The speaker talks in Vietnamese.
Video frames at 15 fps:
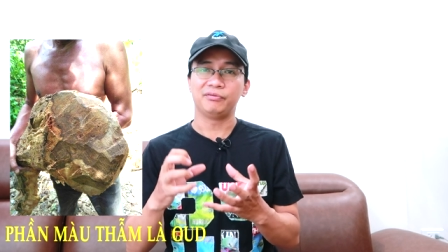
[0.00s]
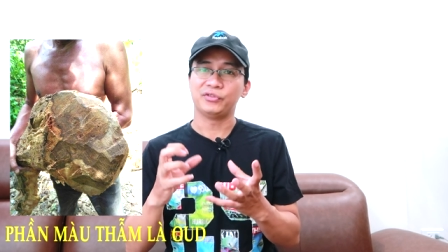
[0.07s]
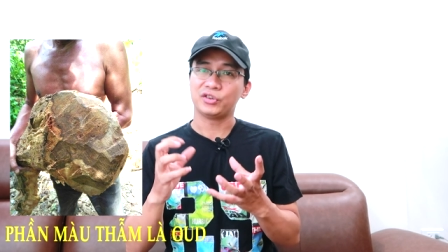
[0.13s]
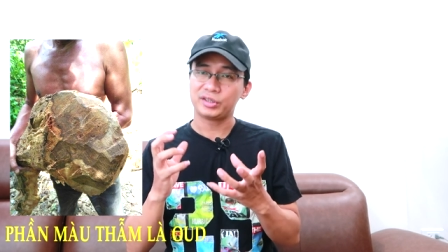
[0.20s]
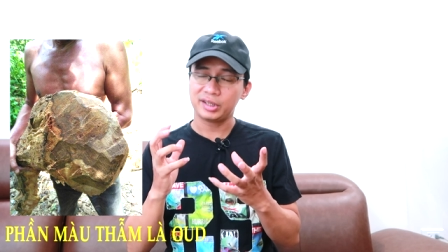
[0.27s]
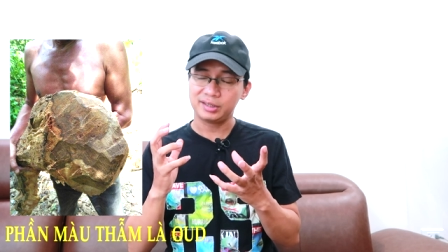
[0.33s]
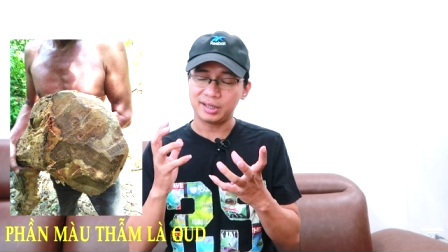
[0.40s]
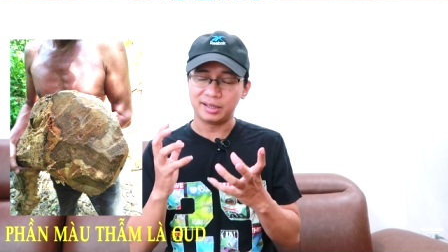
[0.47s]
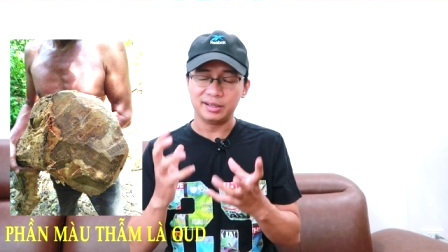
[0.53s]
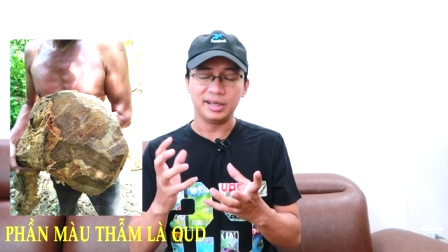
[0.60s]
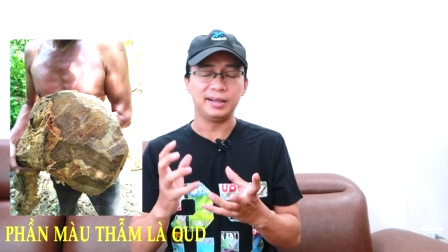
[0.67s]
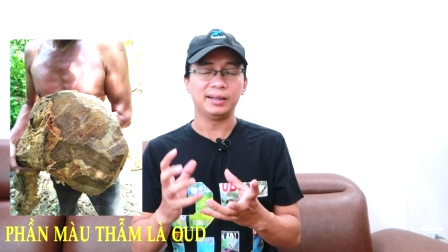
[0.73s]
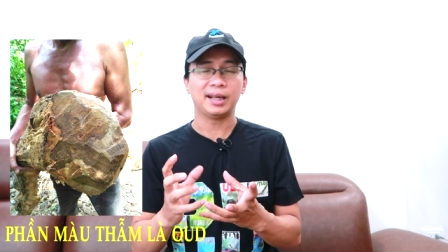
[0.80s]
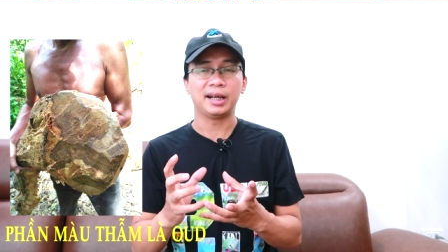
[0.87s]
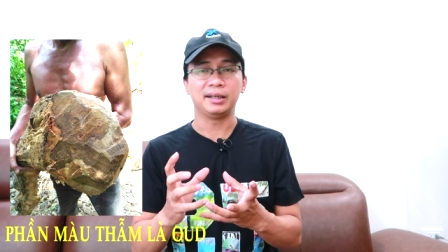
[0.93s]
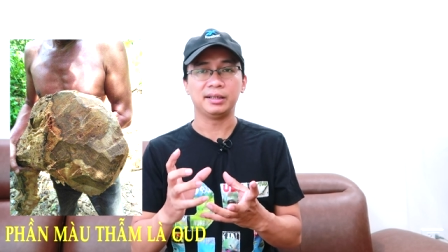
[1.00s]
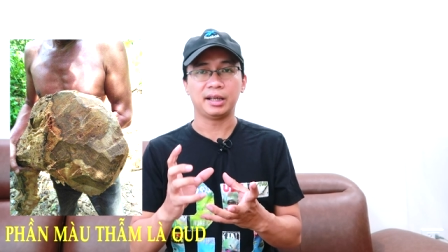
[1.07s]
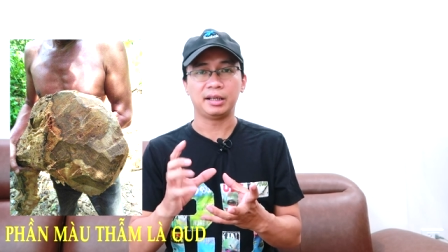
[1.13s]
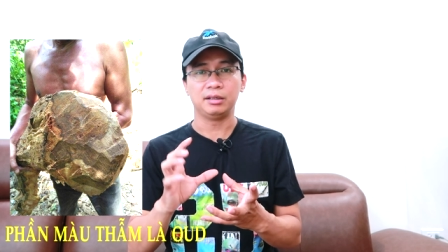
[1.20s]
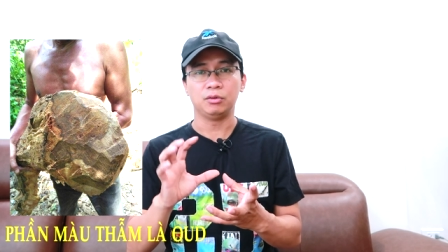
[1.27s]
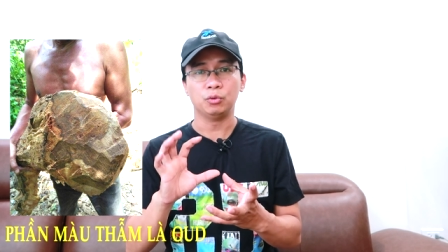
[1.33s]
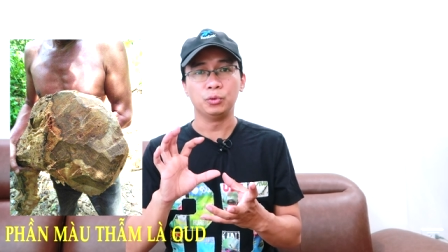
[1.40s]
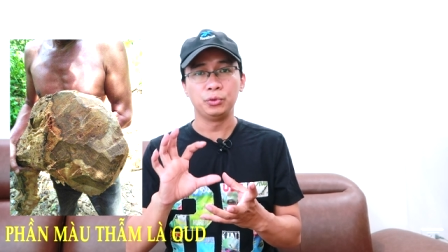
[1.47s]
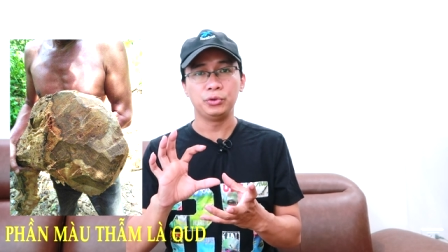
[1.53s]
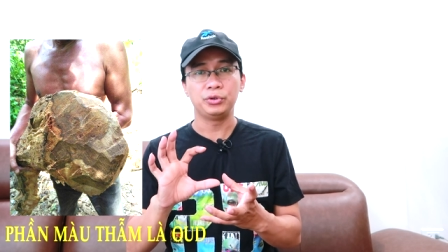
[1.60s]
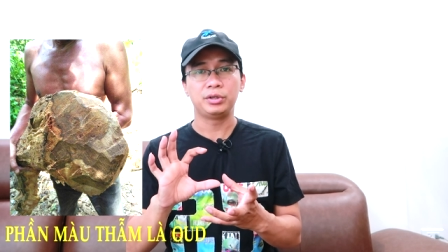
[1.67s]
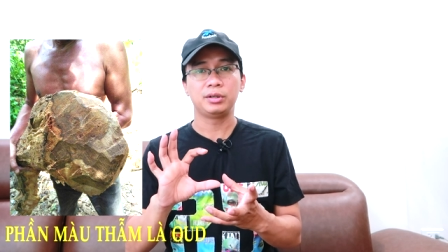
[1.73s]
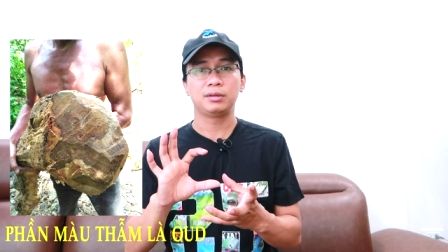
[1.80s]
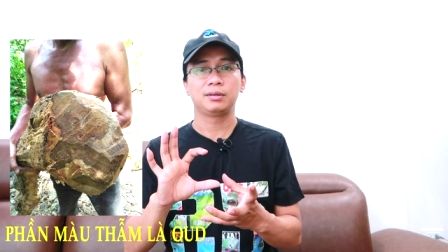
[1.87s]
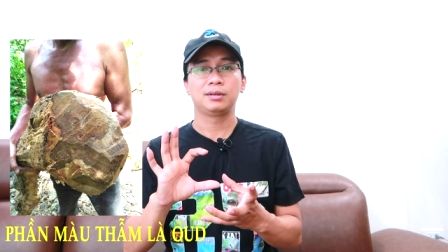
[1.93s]
và nó sẽ dần hình thành thành
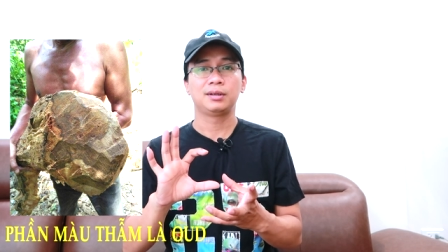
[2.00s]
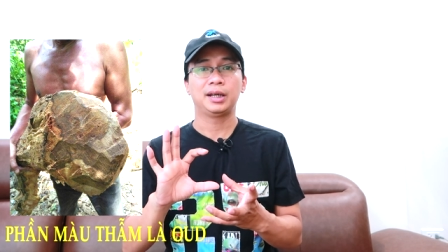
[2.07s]
wood